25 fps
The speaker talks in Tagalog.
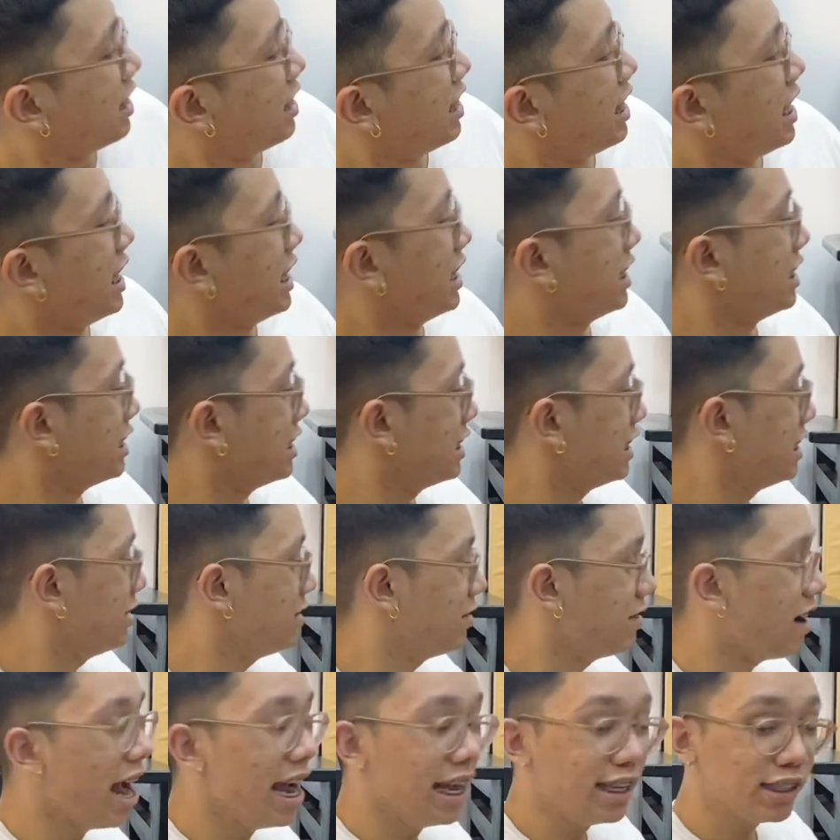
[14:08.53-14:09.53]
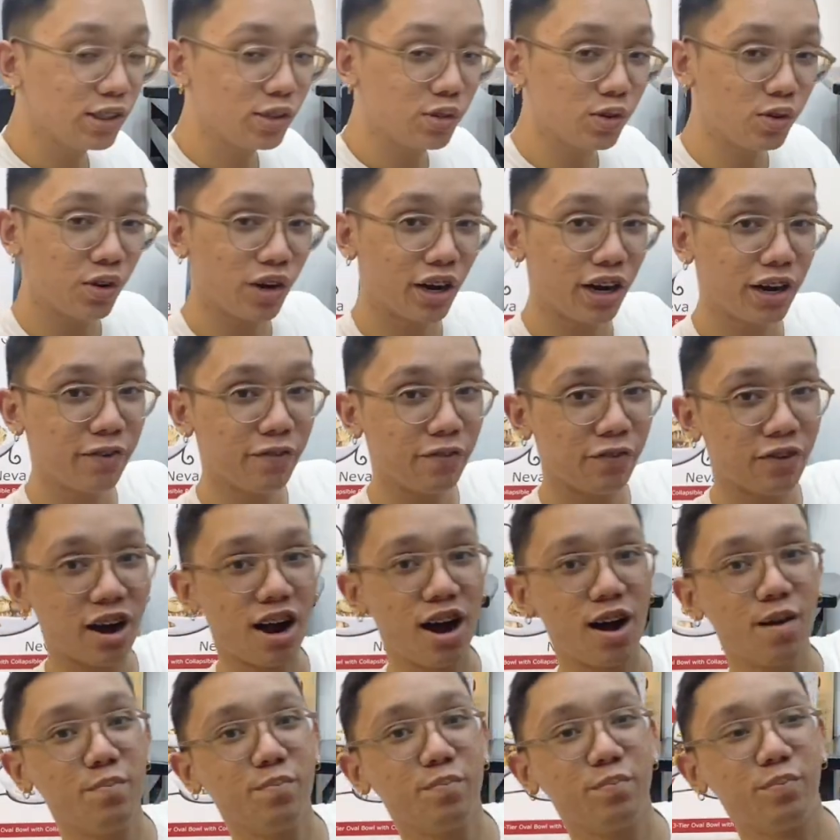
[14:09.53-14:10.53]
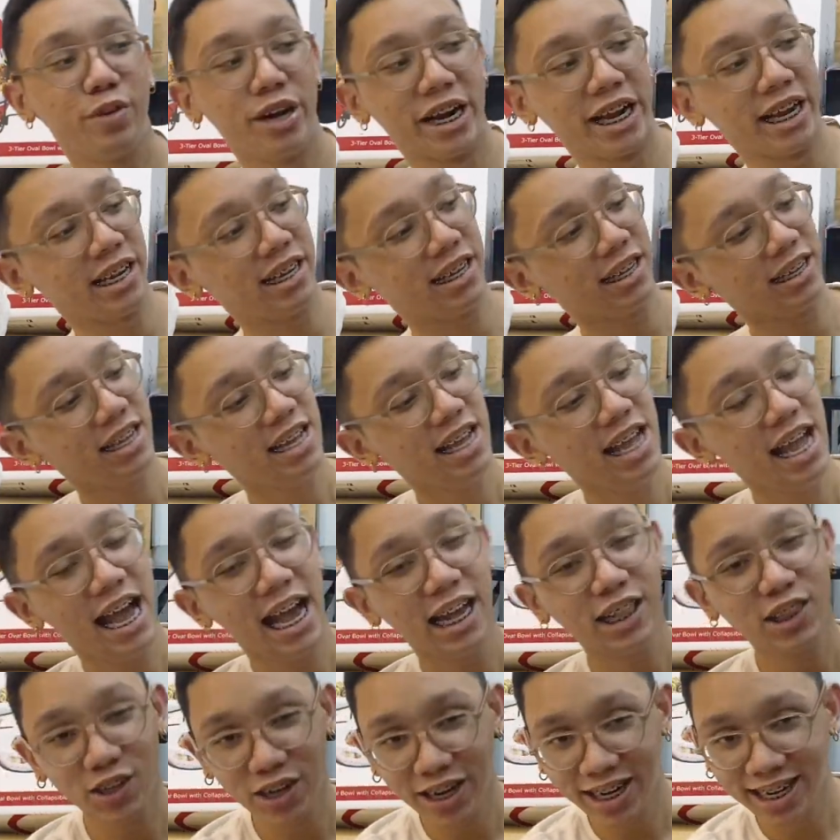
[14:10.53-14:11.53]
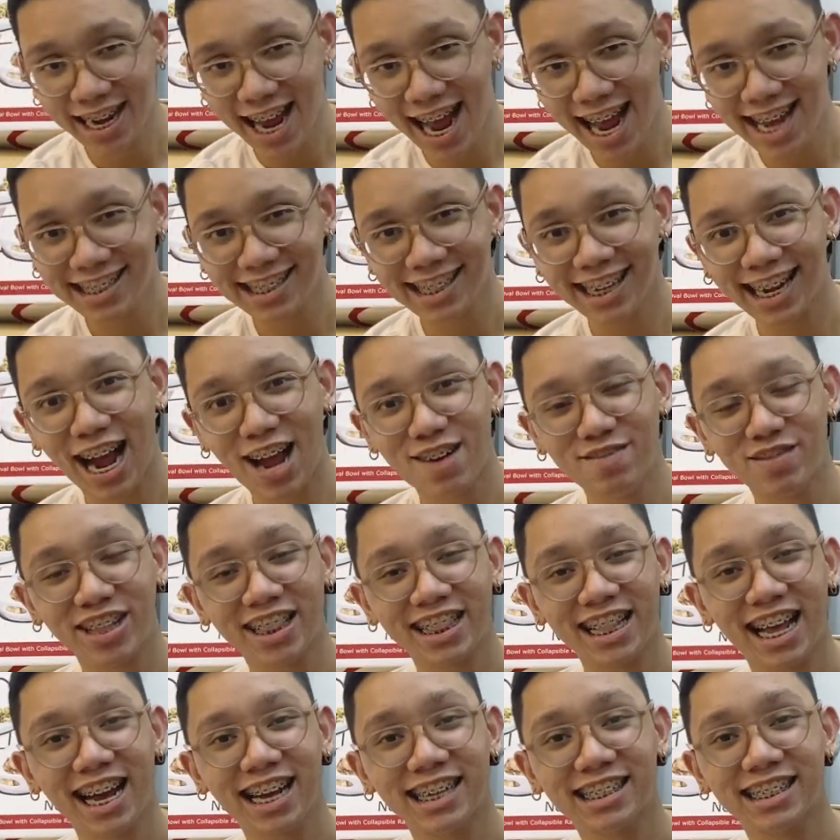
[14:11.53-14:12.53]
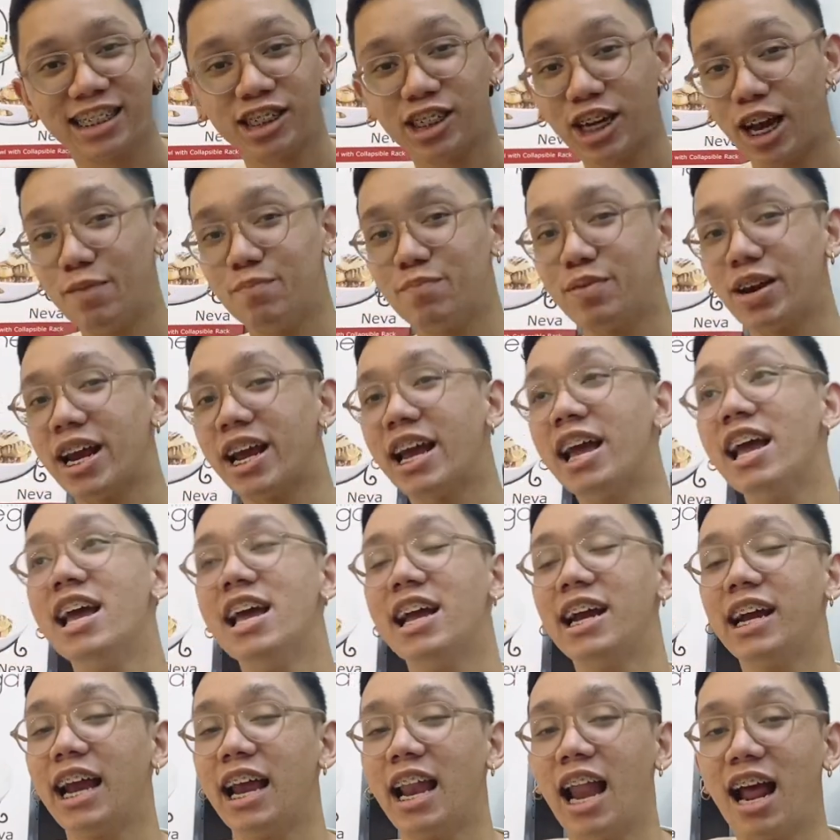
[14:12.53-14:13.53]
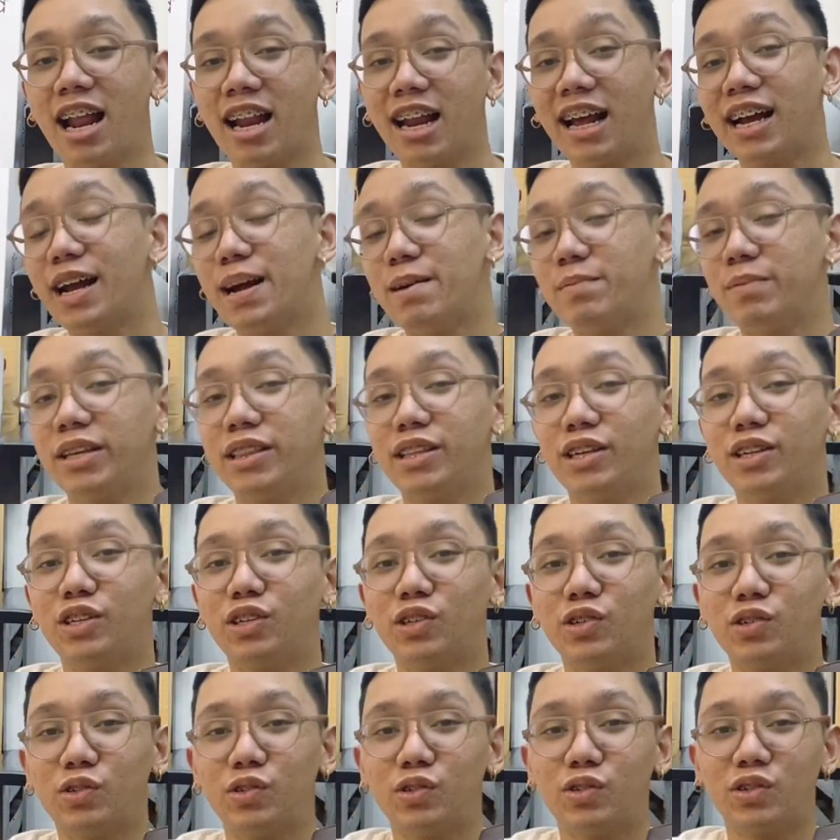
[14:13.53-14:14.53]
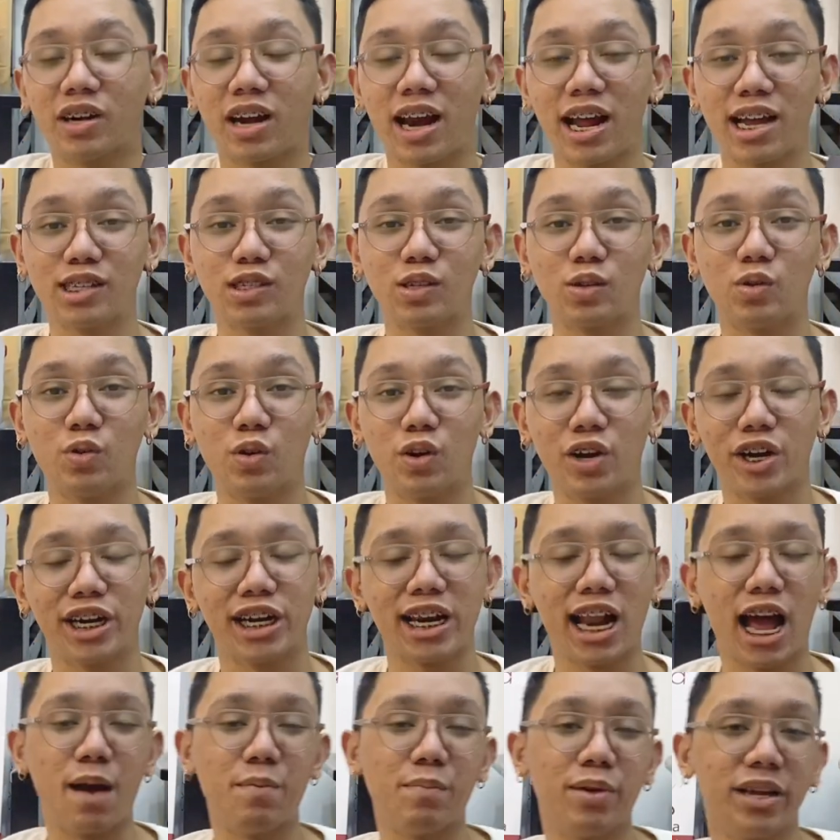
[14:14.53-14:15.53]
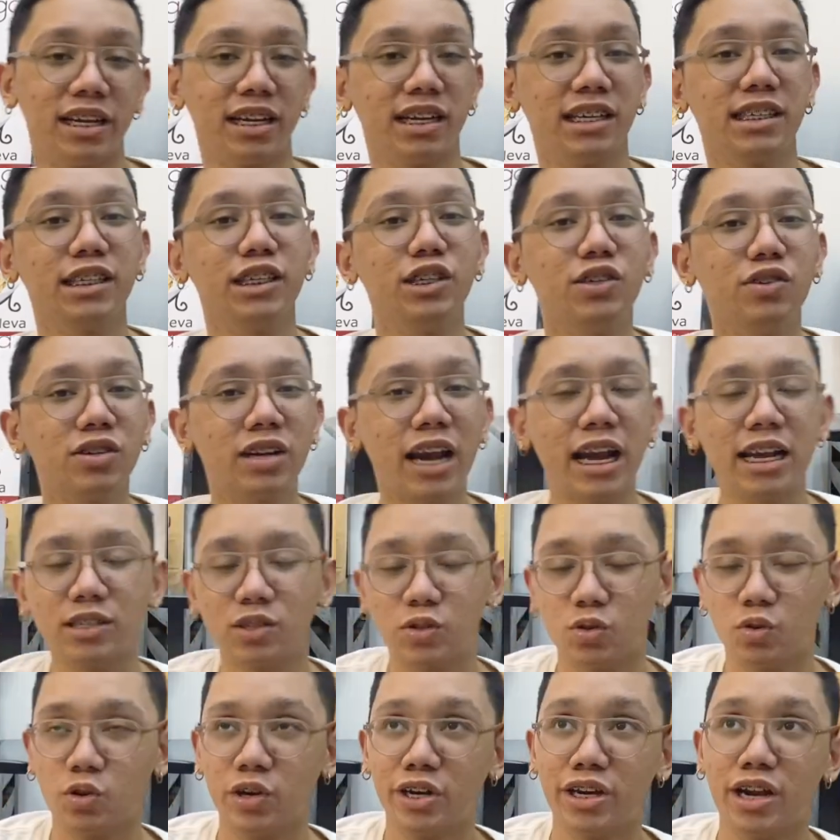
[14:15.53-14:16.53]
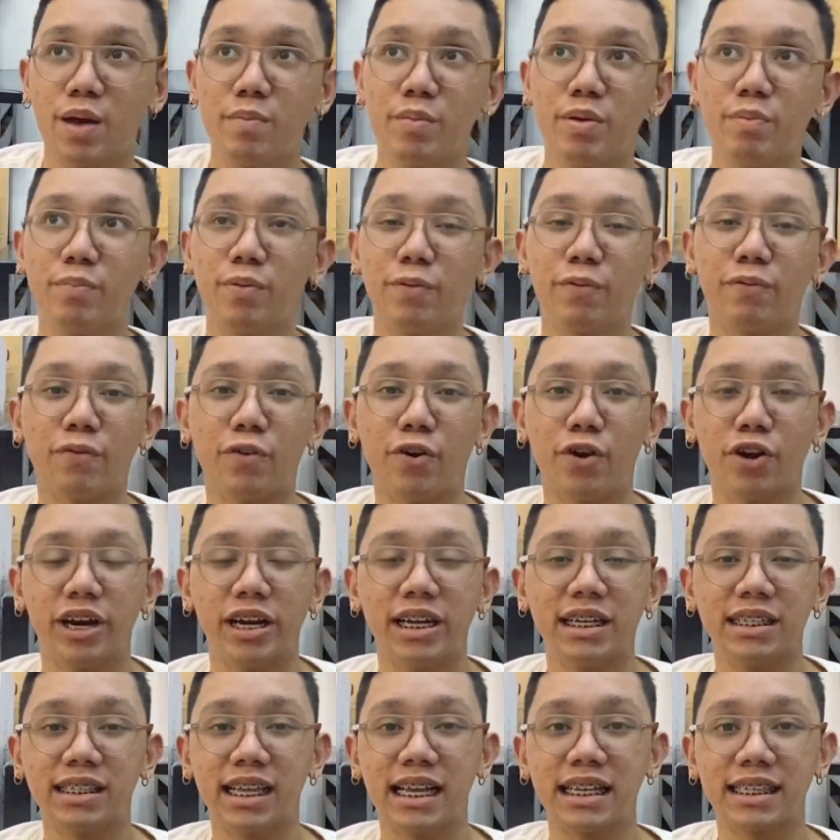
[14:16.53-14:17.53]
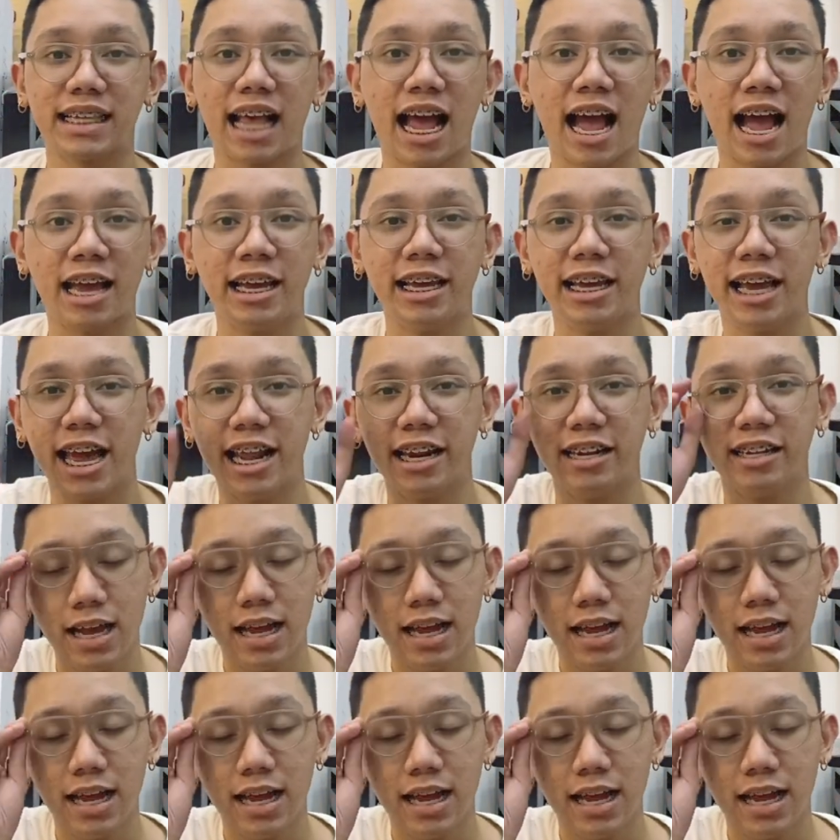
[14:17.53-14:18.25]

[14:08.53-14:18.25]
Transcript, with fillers: this rice cooker from Brick. Ito rin guys, nagamit na kasi syempre, kailangan nang gamitin yung rice cooker namin. Kasi yung rice cooker namin before is Asahi and